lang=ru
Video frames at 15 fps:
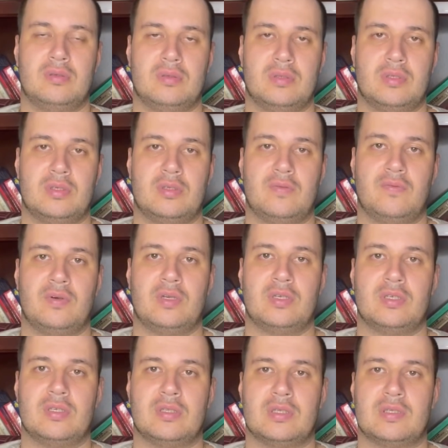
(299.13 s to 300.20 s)
значит,
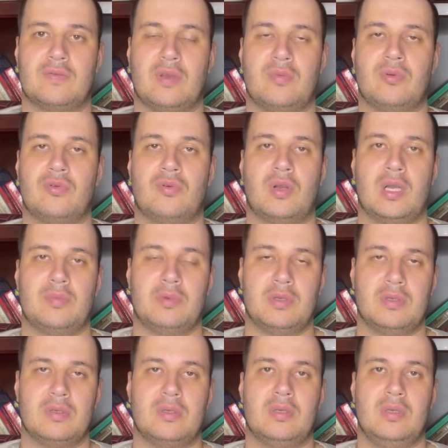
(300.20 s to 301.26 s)
выращенных своими руками